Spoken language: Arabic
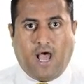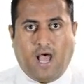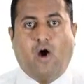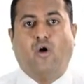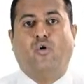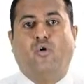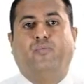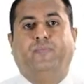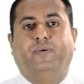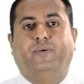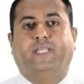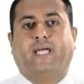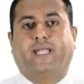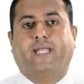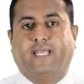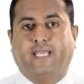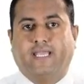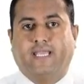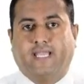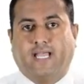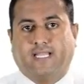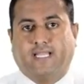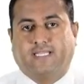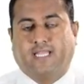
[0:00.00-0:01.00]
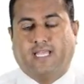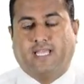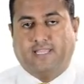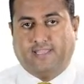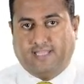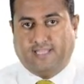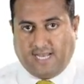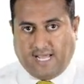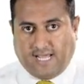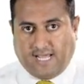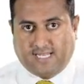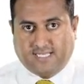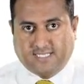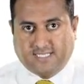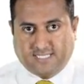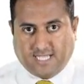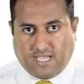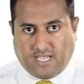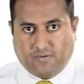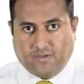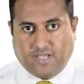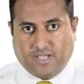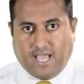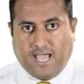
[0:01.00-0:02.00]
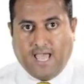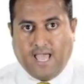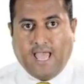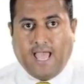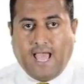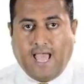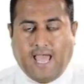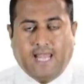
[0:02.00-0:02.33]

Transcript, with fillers: أو بطريقة ظلال الزاوية